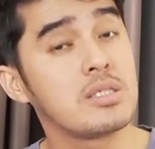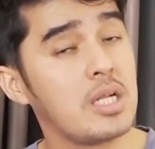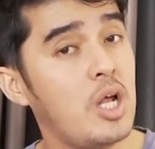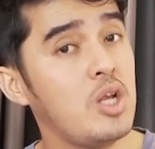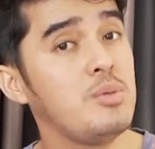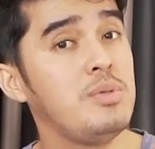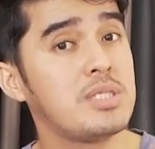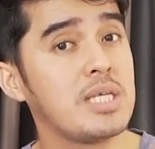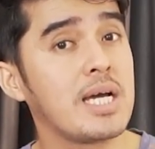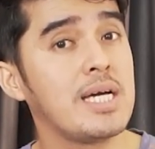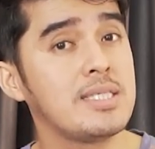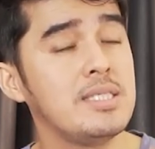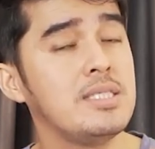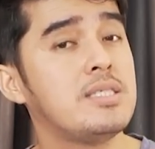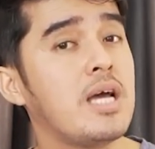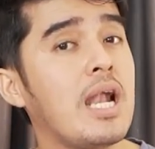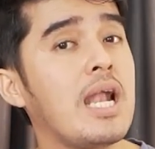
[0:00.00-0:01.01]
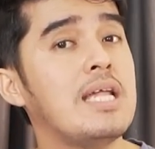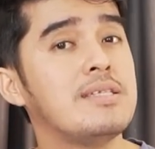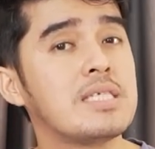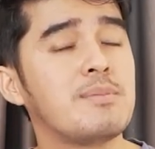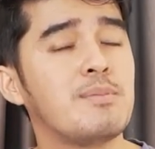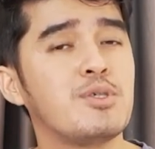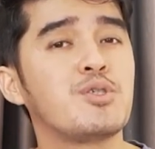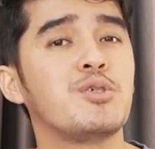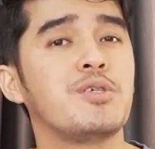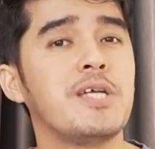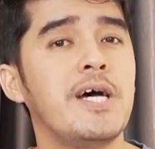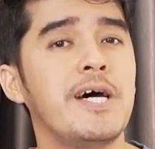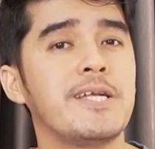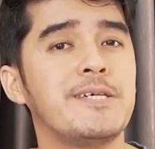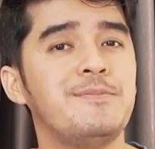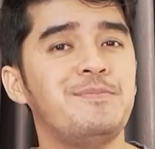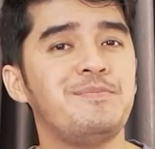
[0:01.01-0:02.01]
selalu bisa kasih jalan sama
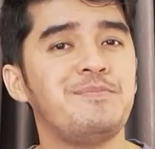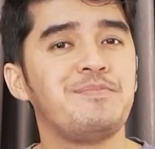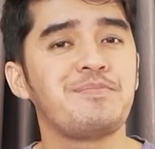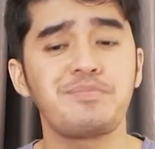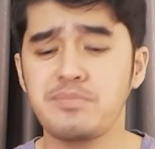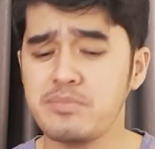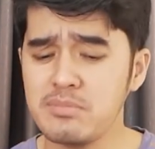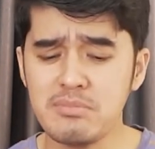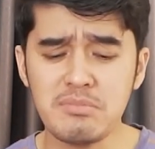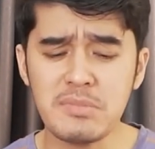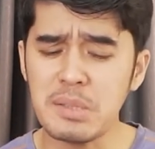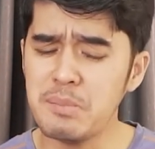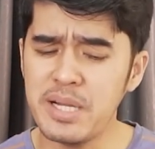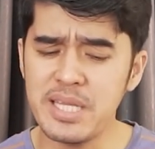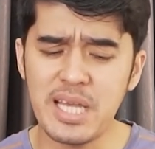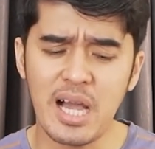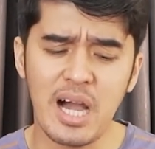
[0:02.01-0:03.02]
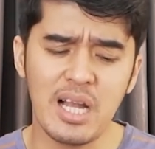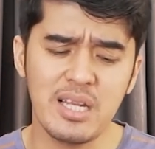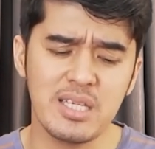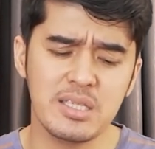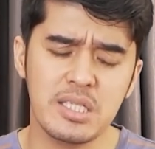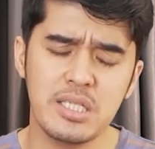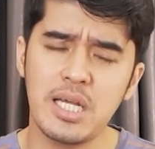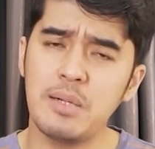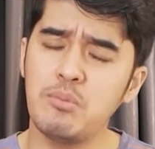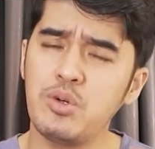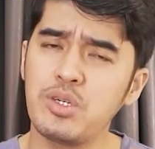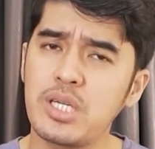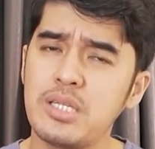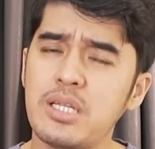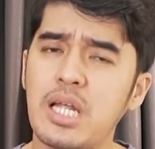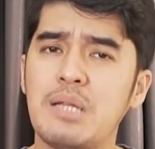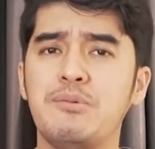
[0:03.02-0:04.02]
saudara. Banyak hal yang tidak
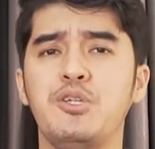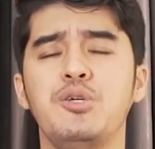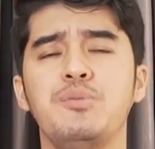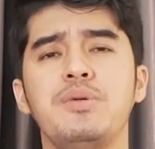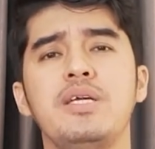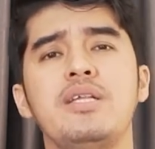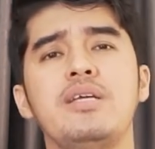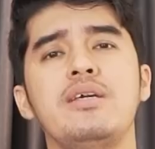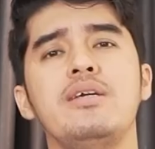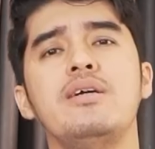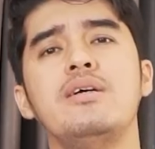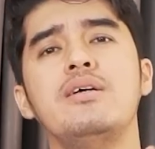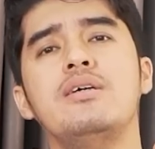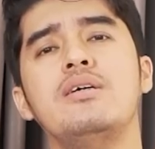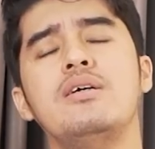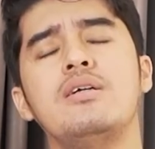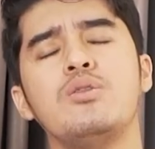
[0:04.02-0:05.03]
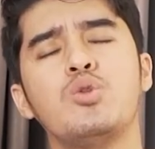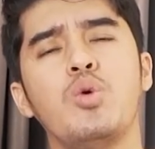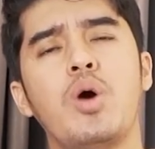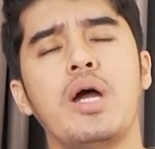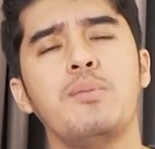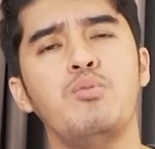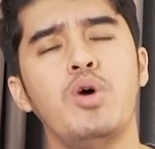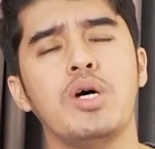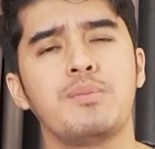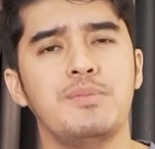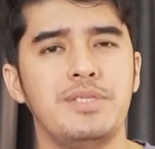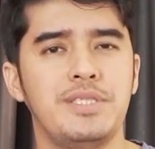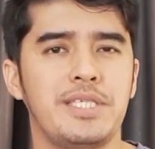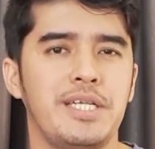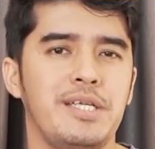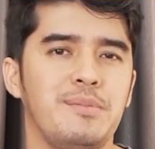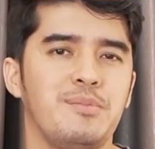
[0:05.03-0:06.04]
mungkin dalam hidup ini, Tuhan buat
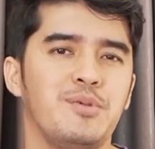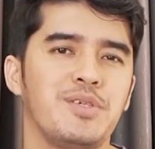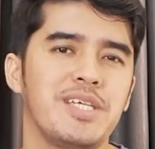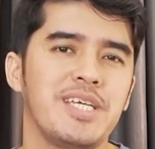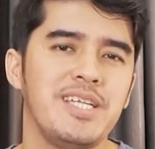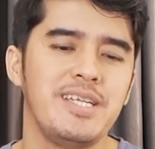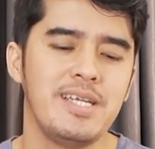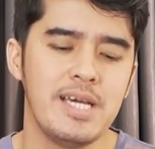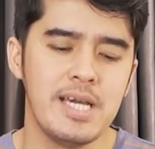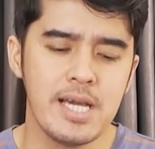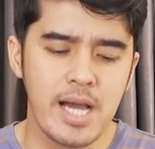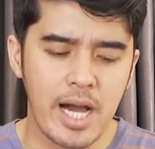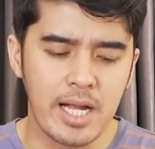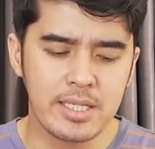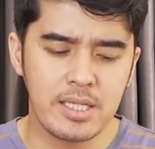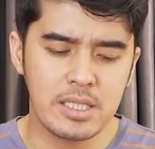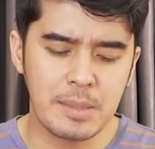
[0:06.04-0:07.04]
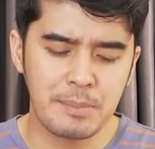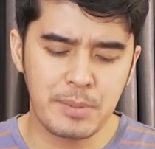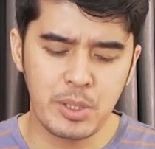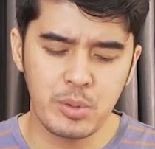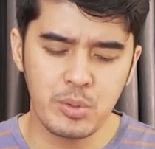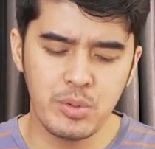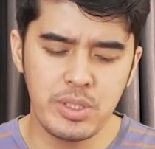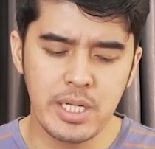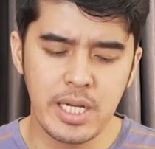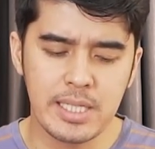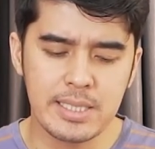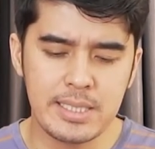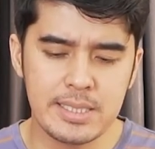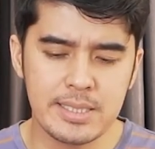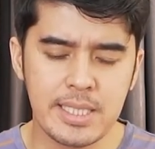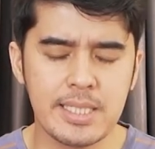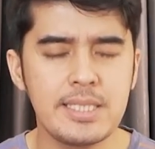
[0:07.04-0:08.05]
menjadi mungkin. Kita penuh dengan
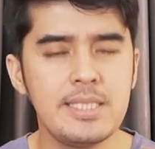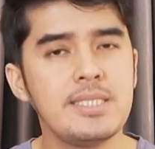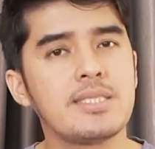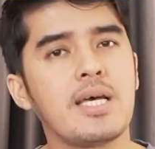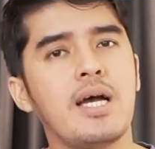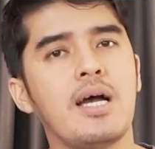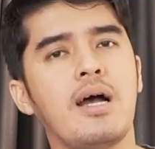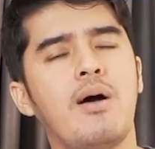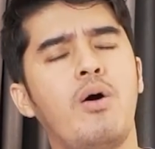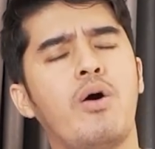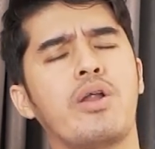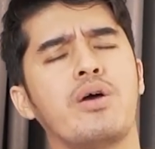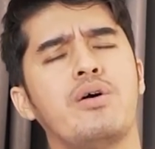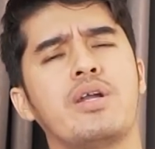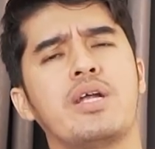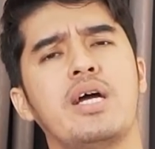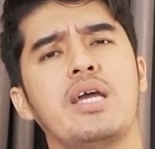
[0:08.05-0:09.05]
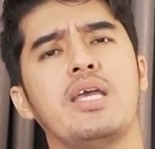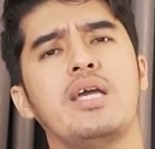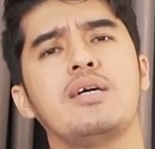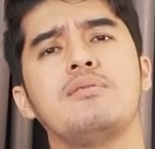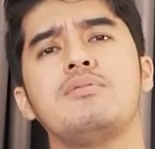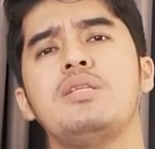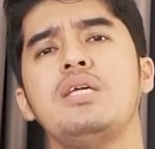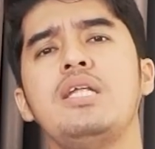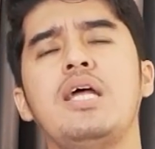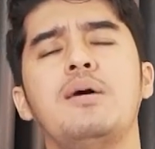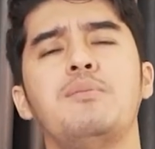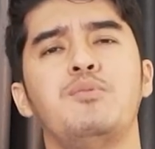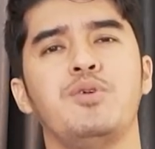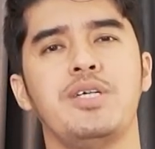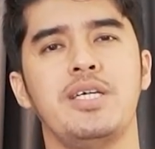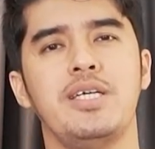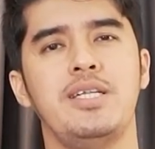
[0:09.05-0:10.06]
kisah-kisah orang-orang yang tidak
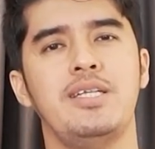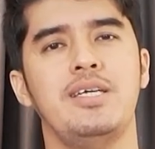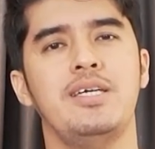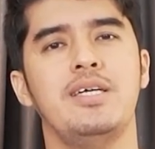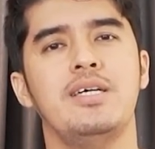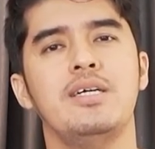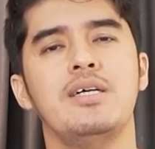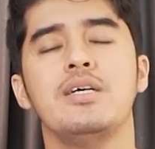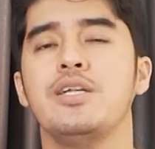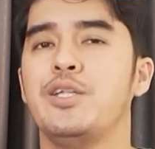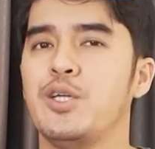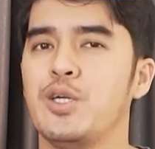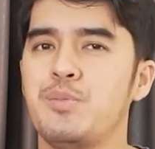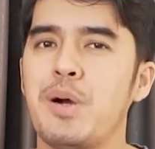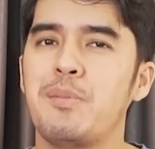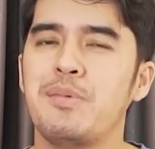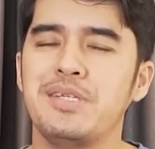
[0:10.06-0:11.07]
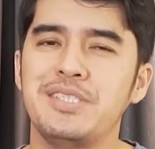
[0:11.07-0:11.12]
mungkin diubah